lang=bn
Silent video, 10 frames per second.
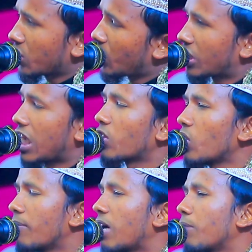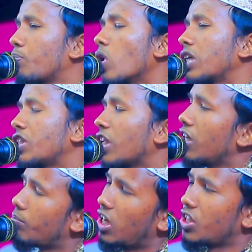একজন খ্যাতনামা ফকি
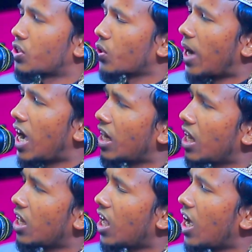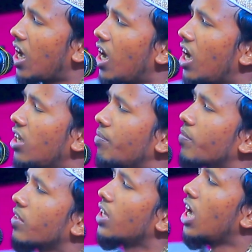ছিলেন বলেন সুবাহান আল্লাহ
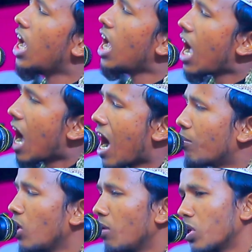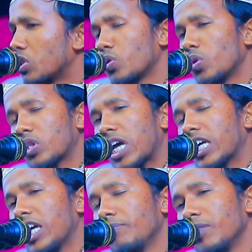আবুল মনসুর
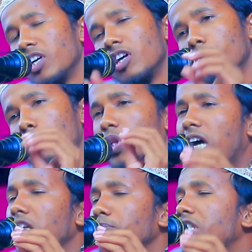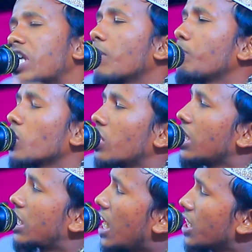তাকে প্রধান বিচারপতির
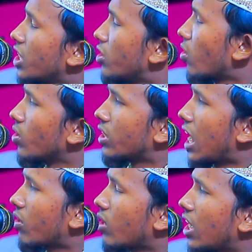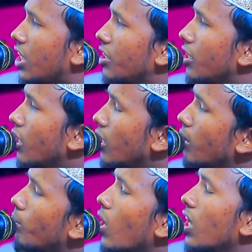কাজে যখন দাঁড় করালেন
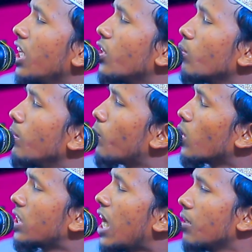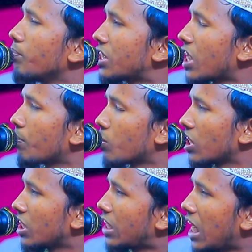বললেন তুমি প্রধান
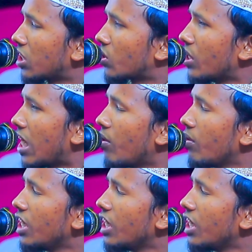বিচারপতির দায়িত্ব নাও